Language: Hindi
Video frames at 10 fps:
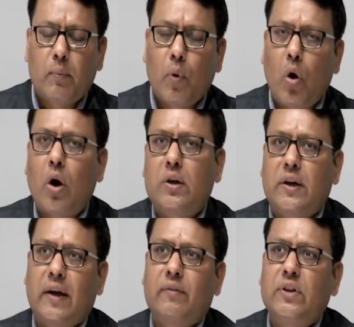बहुत
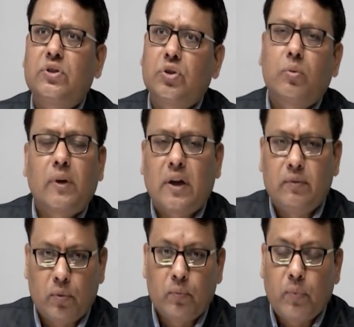टाइम इन चीज़ों में
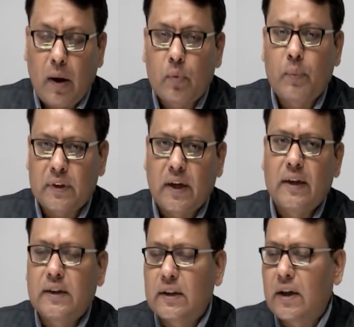कन्व्यूम आपको पता नहीं
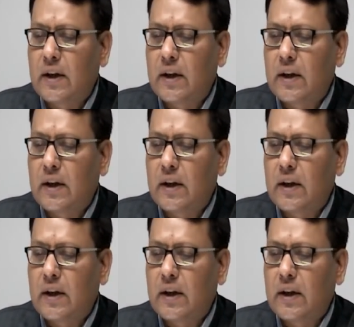चलता